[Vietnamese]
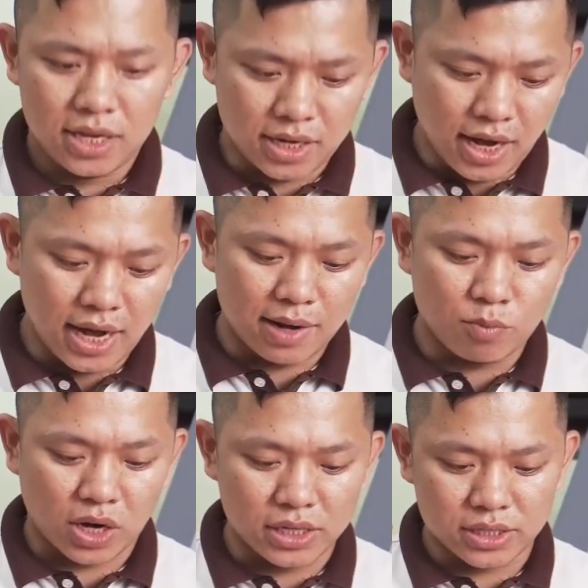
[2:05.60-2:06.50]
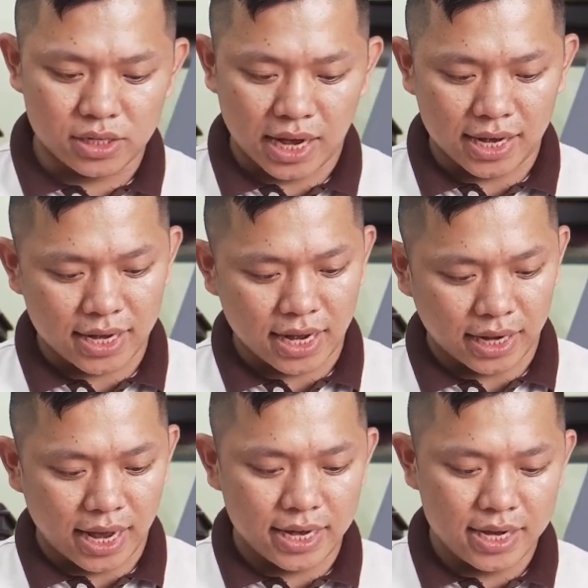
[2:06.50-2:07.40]
thì đây là một cái cái cái cái
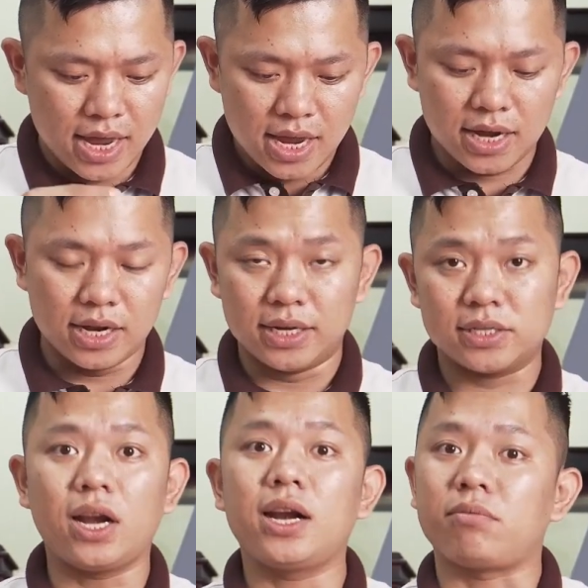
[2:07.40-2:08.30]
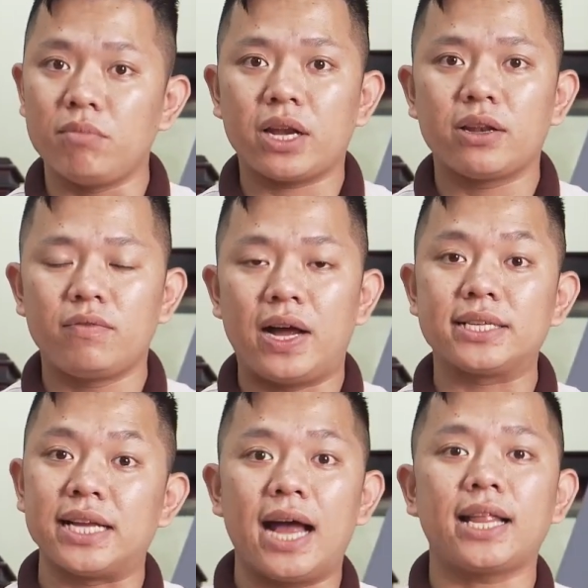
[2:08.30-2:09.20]
cái uh, rất là đặc biệt
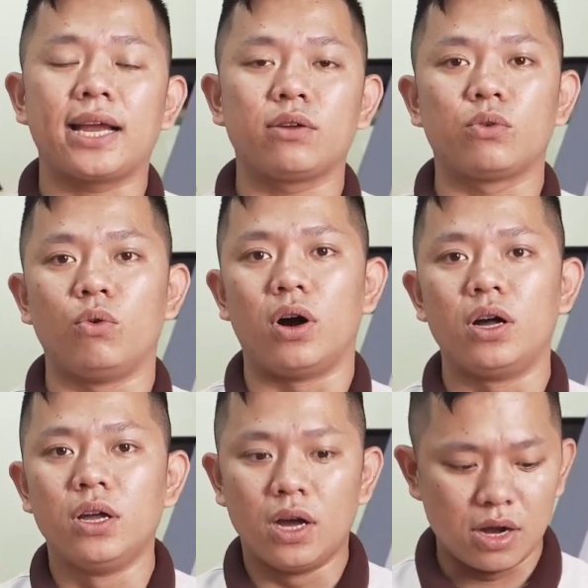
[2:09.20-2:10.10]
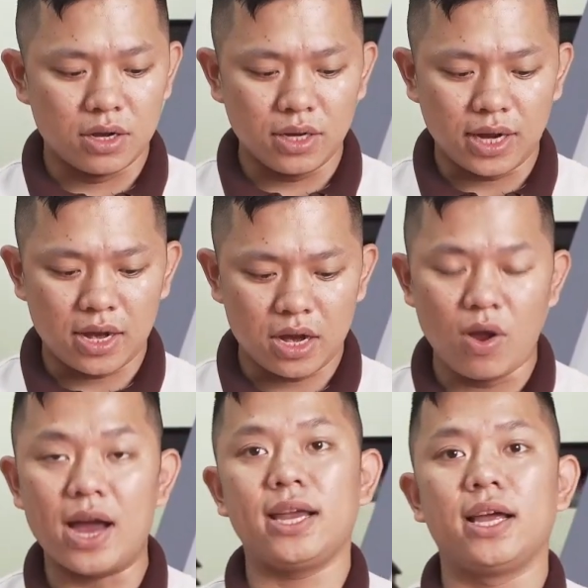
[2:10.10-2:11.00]
và giá thành của uh, những cái cái
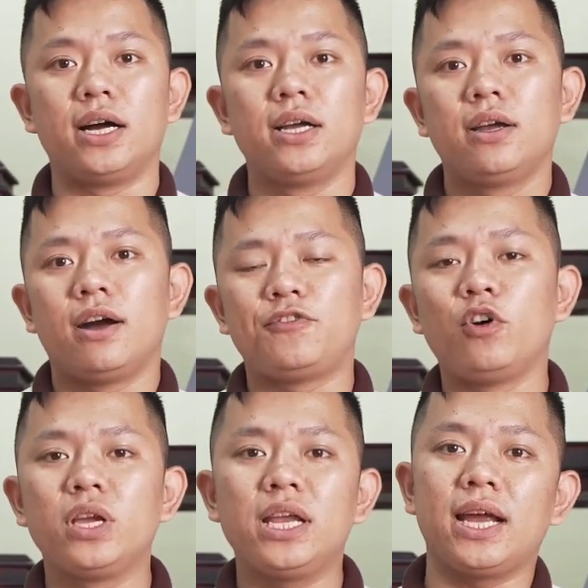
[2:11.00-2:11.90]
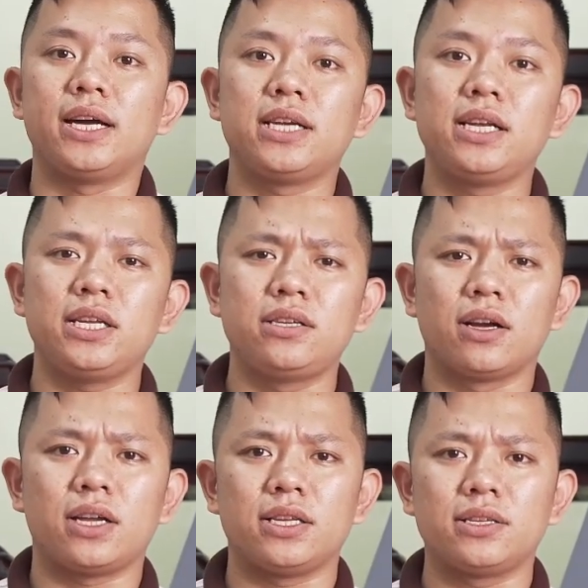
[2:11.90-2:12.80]
loại uh, phôi như này ở trên thị
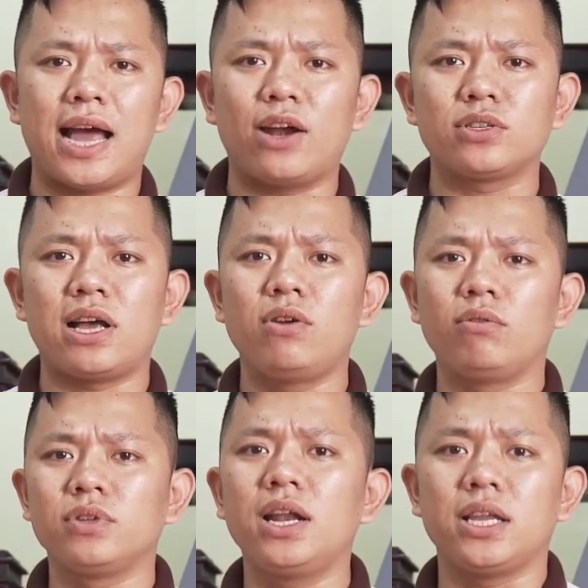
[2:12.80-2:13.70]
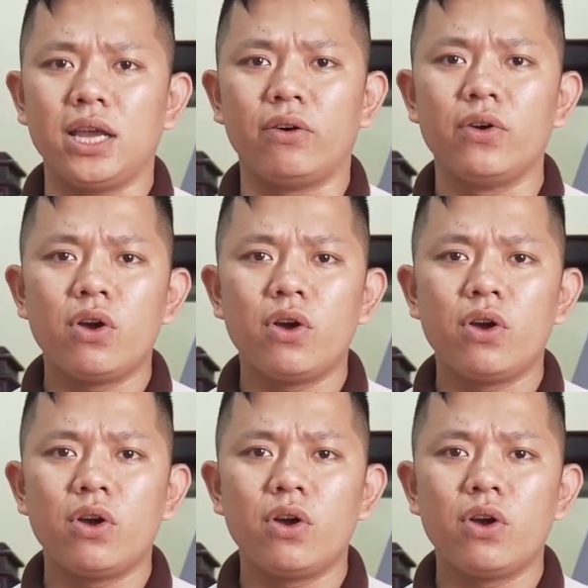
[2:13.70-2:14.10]
trường thì giá nó dao động rất là nhiều